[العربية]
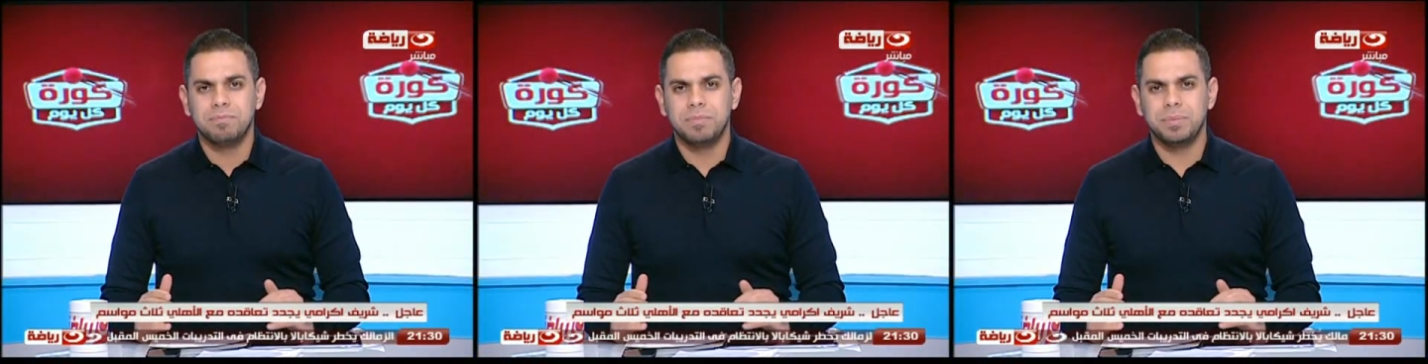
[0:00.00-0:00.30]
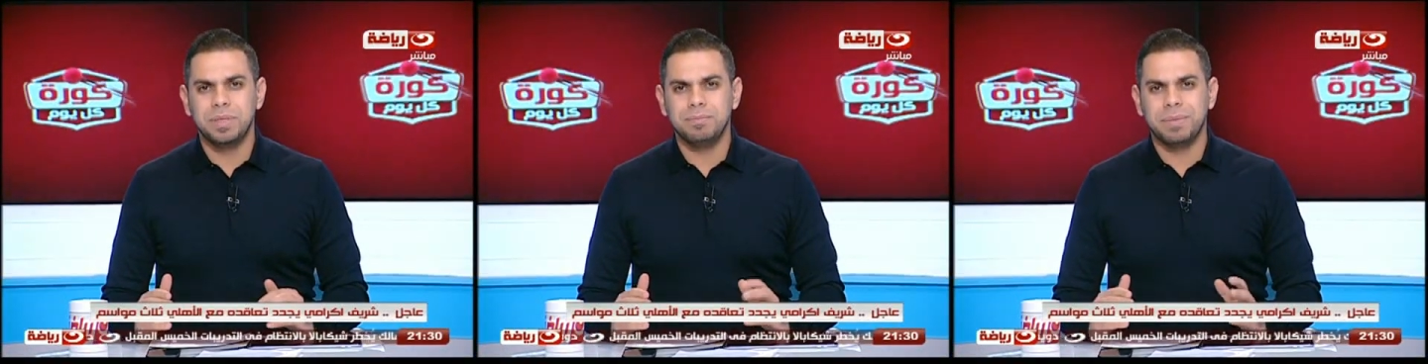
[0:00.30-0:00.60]

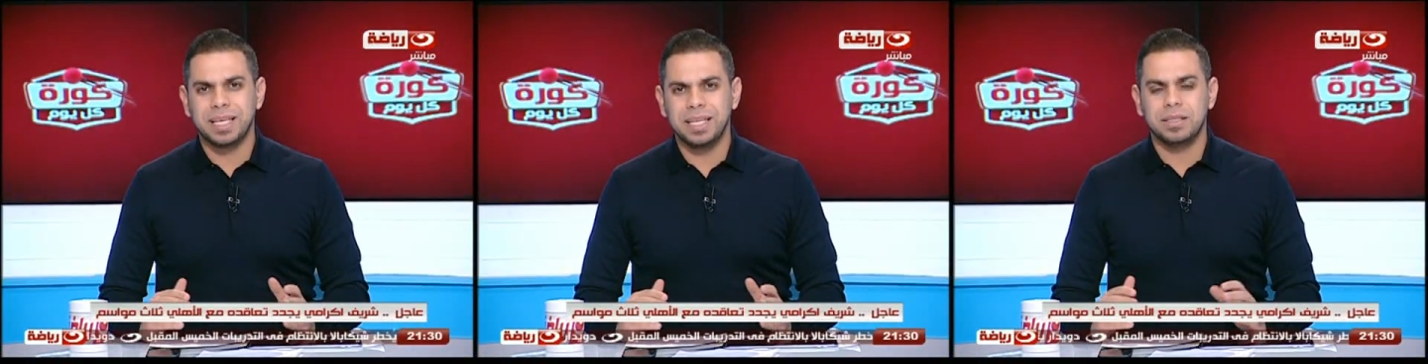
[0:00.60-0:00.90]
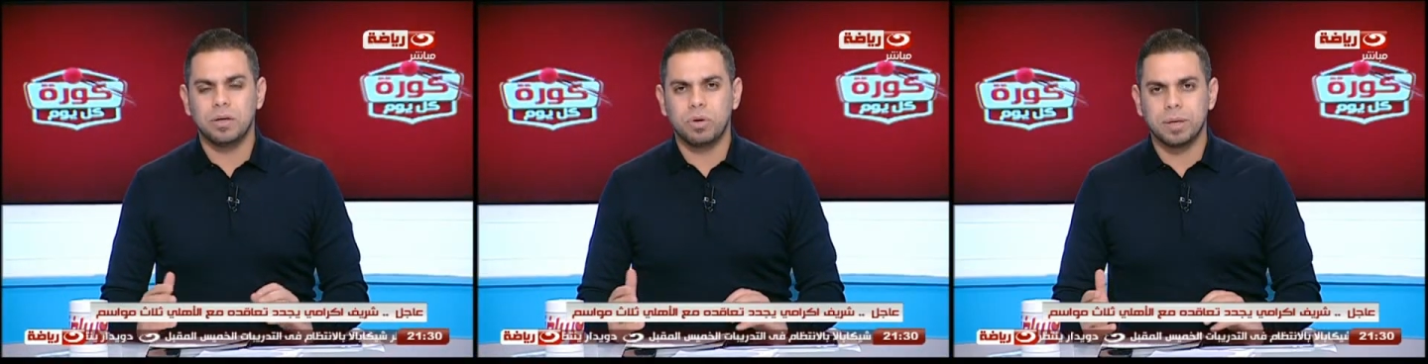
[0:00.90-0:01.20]
ما بين
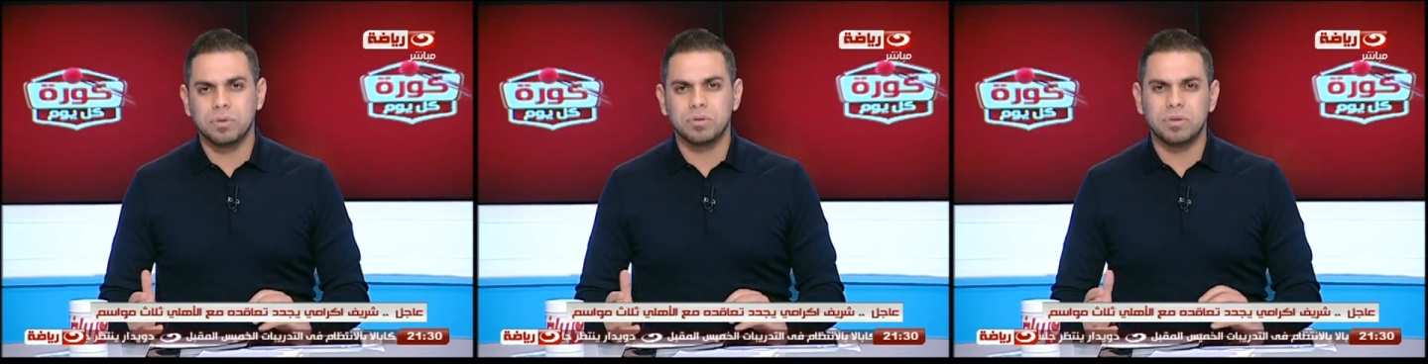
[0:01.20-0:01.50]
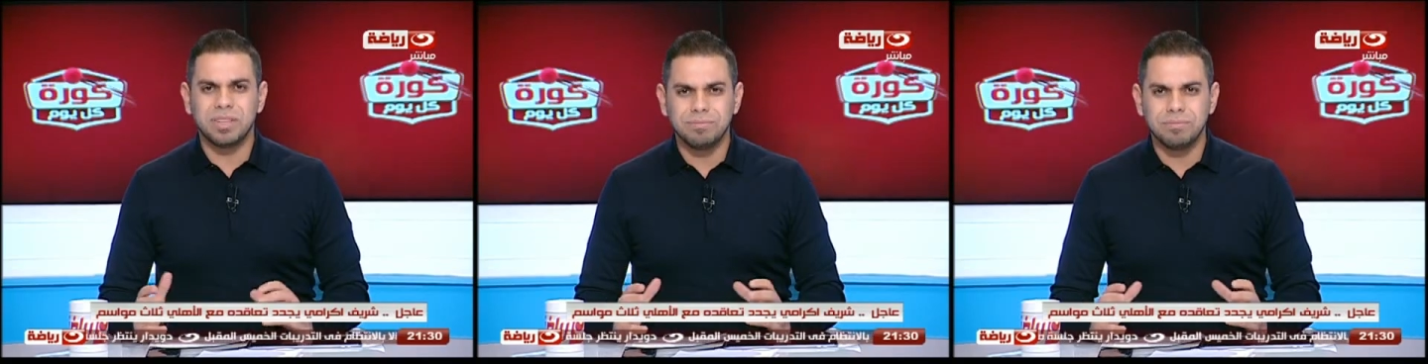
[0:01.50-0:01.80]
باكيتا وكابتن
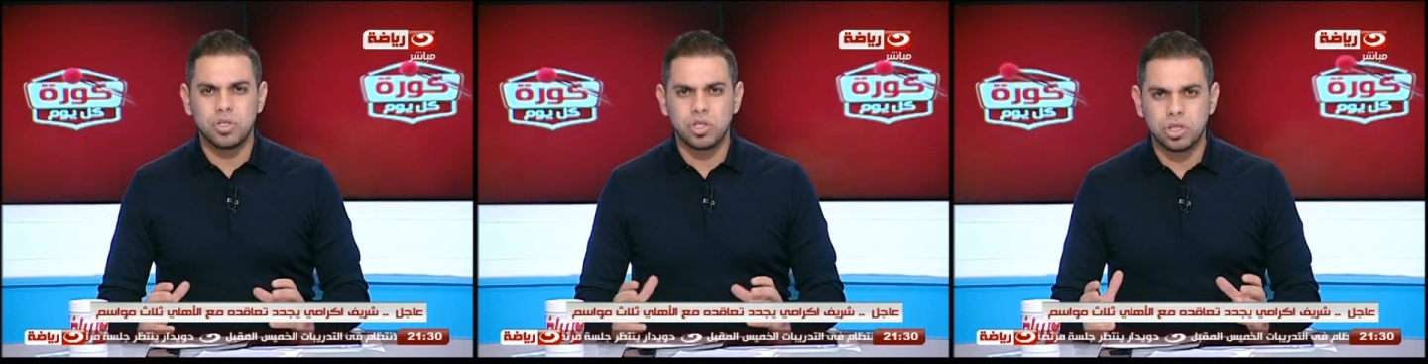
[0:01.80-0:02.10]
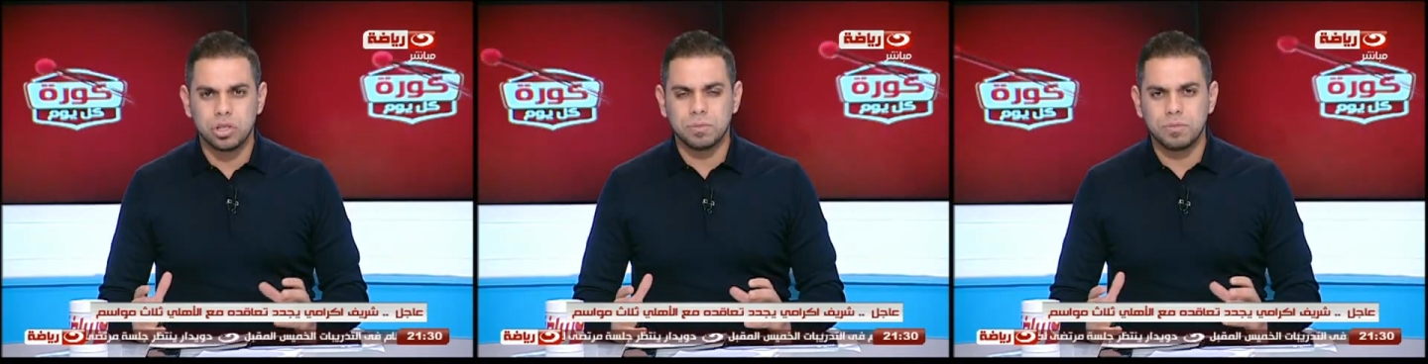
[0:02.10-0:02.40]
طارق
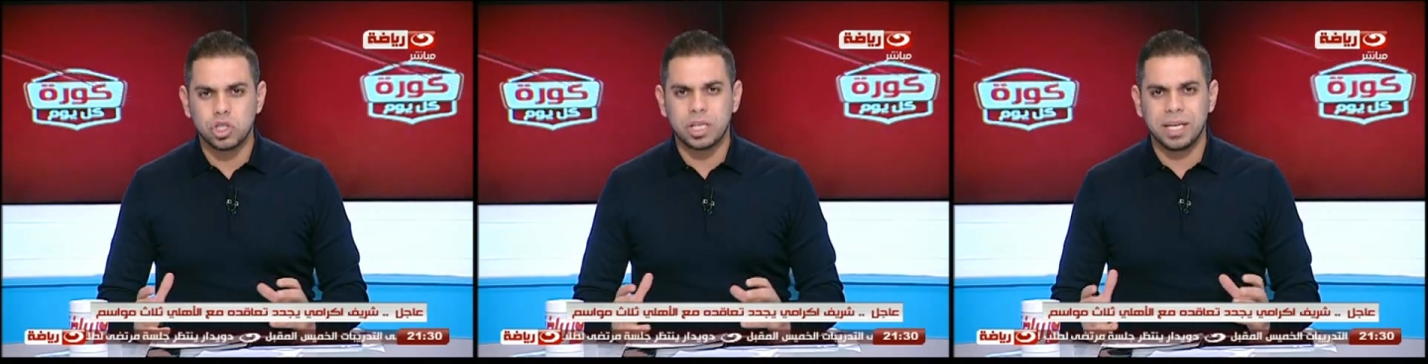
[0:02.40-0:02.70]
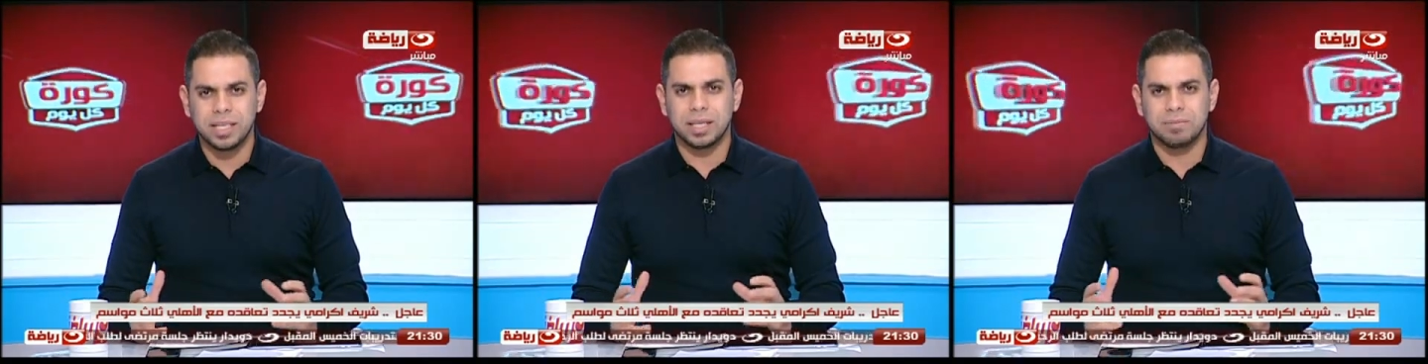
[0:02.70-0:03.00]
مش مش
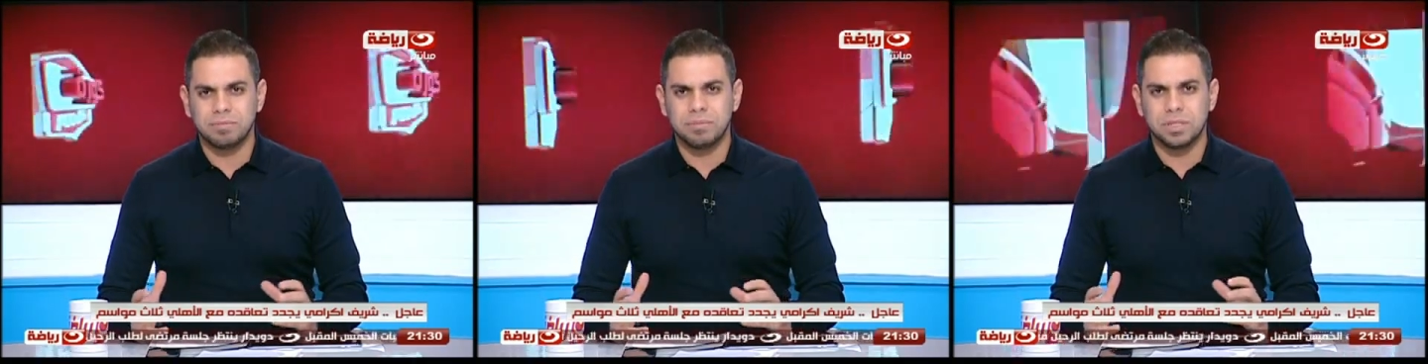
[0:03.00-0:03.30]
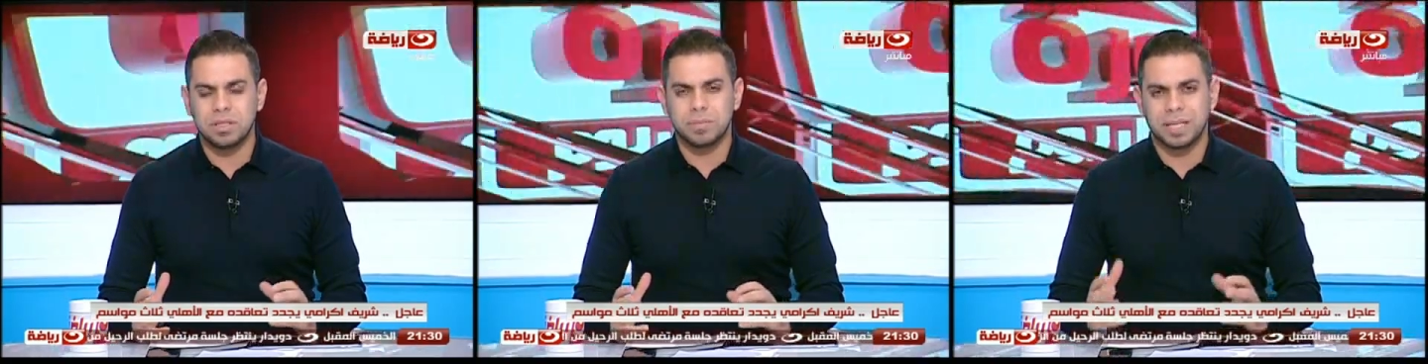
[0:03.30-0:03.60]
جيده
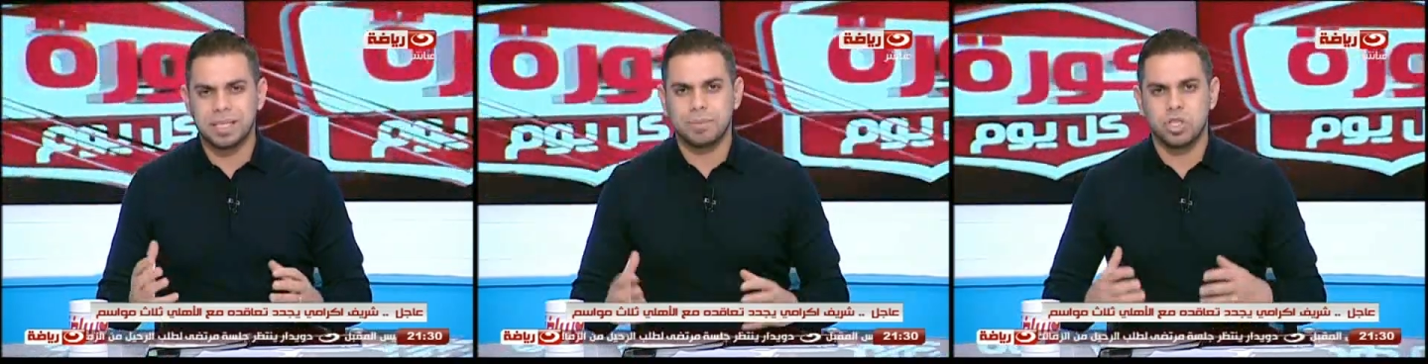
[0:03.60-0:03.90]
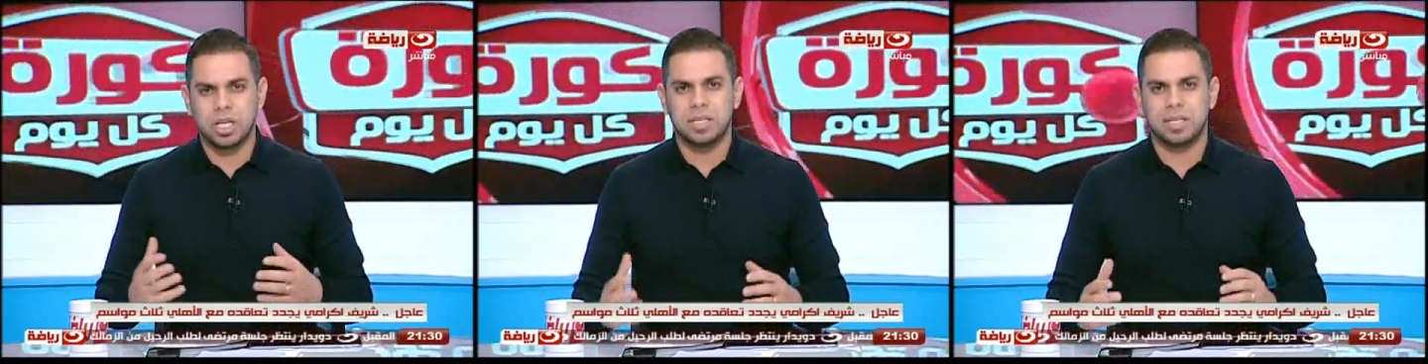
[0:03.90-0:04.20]
مستر باكيتا
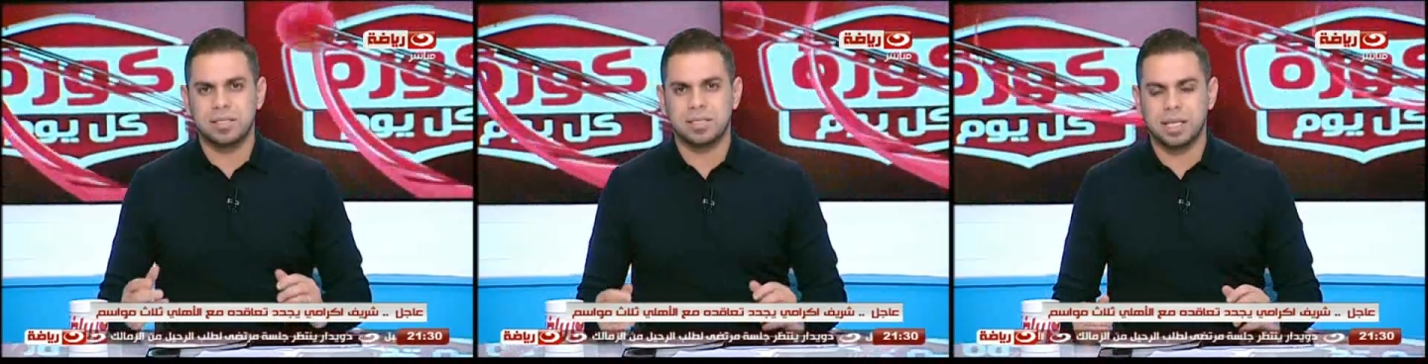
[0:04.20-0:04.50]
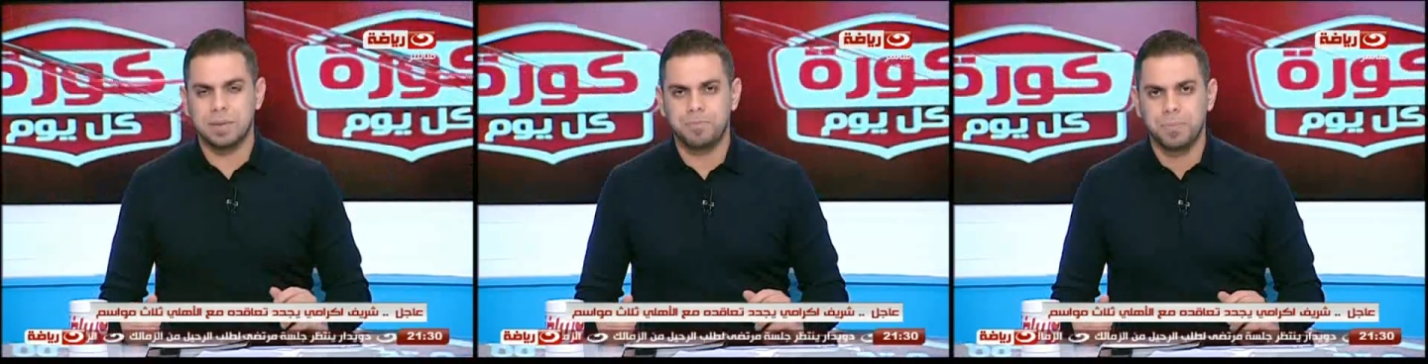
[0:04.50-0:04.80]
مش قادر
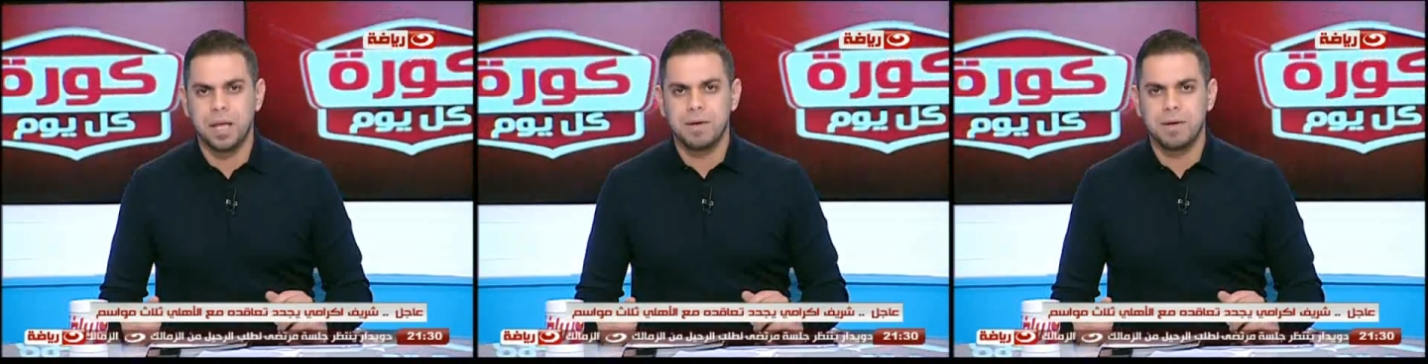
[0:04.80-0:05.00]
ينسجم